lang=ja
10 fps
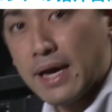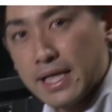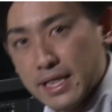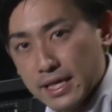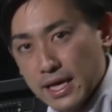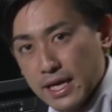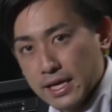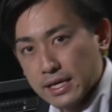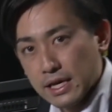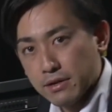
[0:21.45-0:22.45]
倍近い
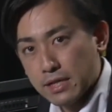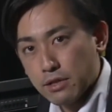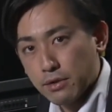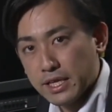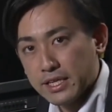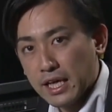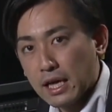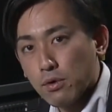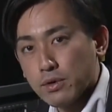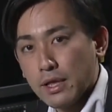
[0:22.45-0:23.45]
価格で取引
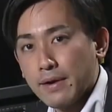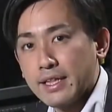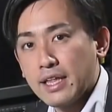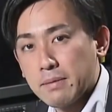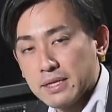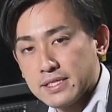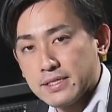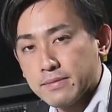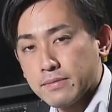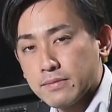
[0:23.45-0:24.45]
が行われています